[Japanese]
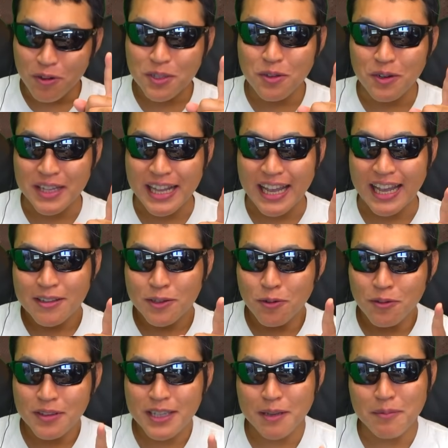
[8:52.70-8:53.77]
う一人ね、
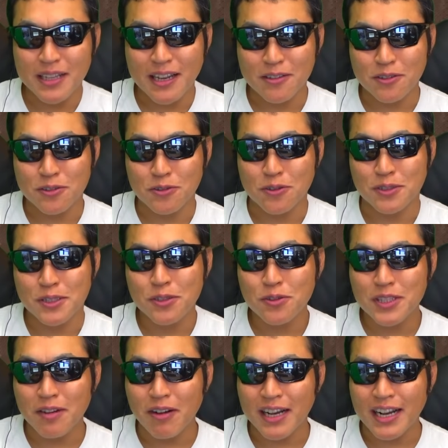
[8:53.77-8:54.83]
取ってみないとちょっと強
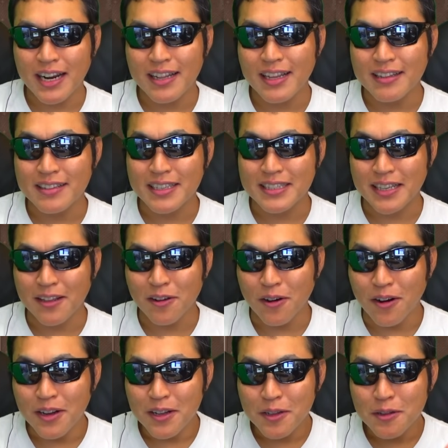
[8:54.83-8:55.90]
さわからないんですけ
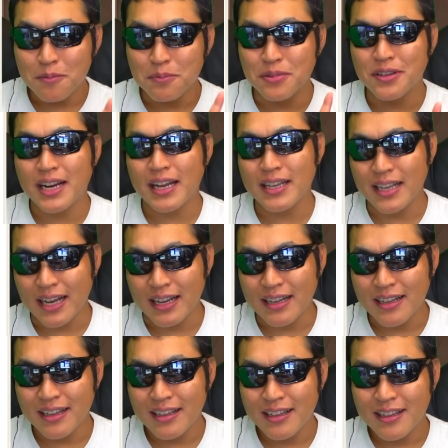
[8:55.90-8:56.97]
ど、ブライアン。
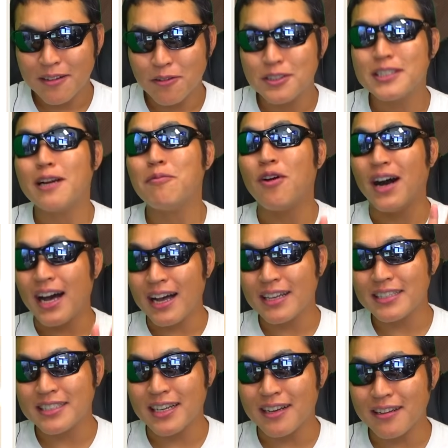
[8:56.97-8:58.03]
こちらも
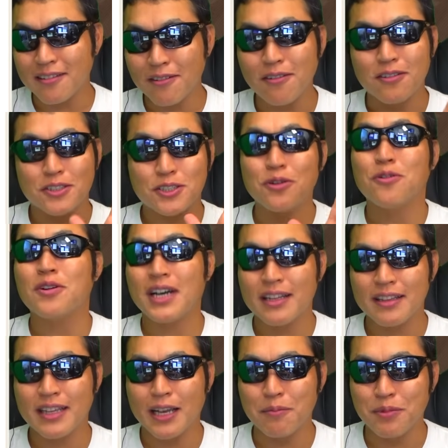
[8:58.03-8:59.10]
アーチャーの召
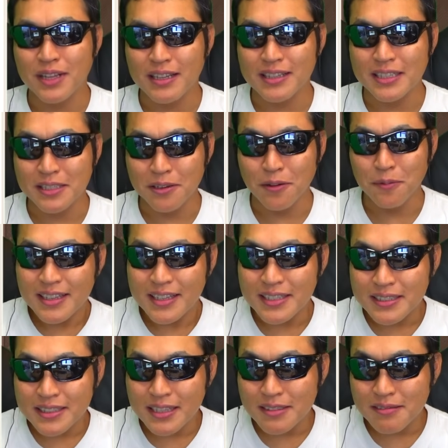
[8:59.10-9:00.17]
喚タイプなんですよ。
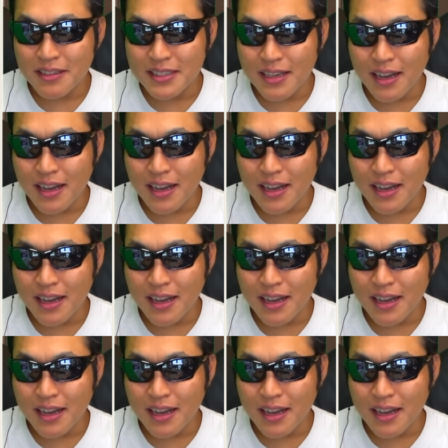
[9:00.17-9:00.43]
必殺技